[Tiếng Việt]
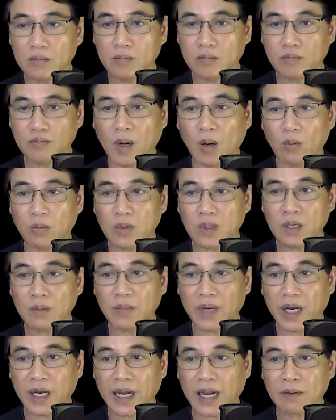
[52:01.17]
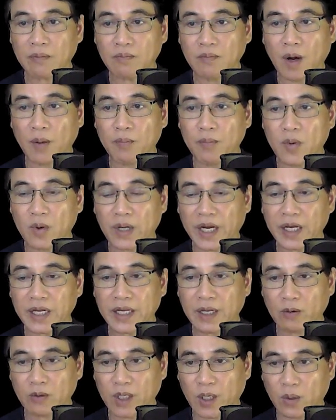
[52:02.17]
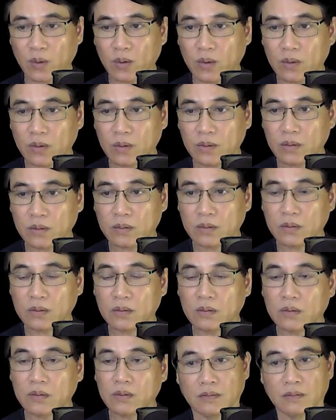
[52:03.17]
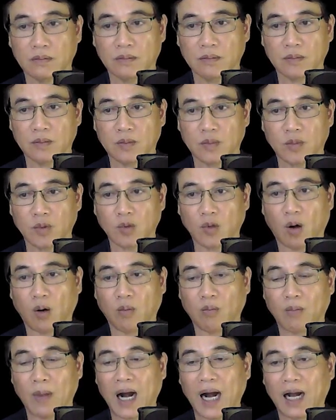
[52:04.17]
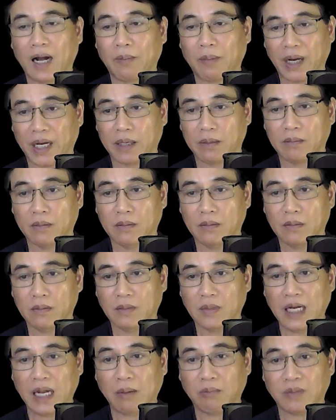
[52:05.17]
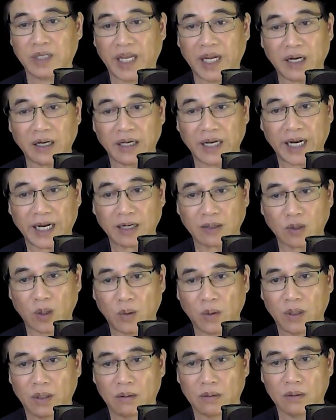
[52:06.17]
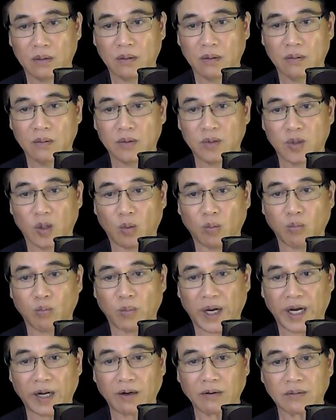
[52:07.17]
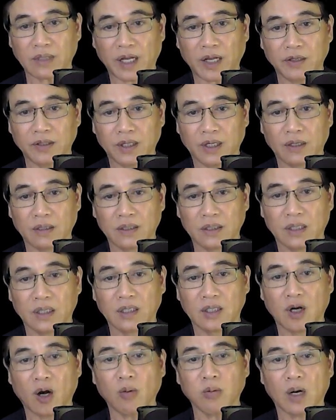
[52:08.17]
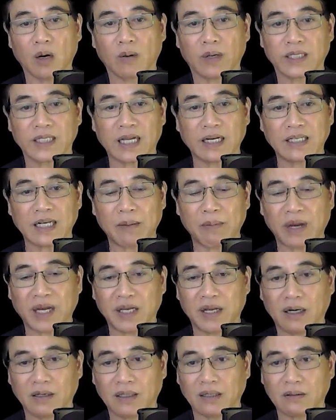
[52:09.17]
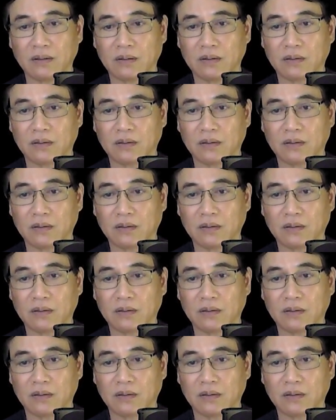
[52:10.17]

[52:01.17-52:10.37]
Bỗng nó bị ăn bụp một cái vào đầu. Còn bà mày, làm nhẹ nhàng thôi, rụng mẹ nó tay chân xương cốt còn người ta ra bây giờ đó.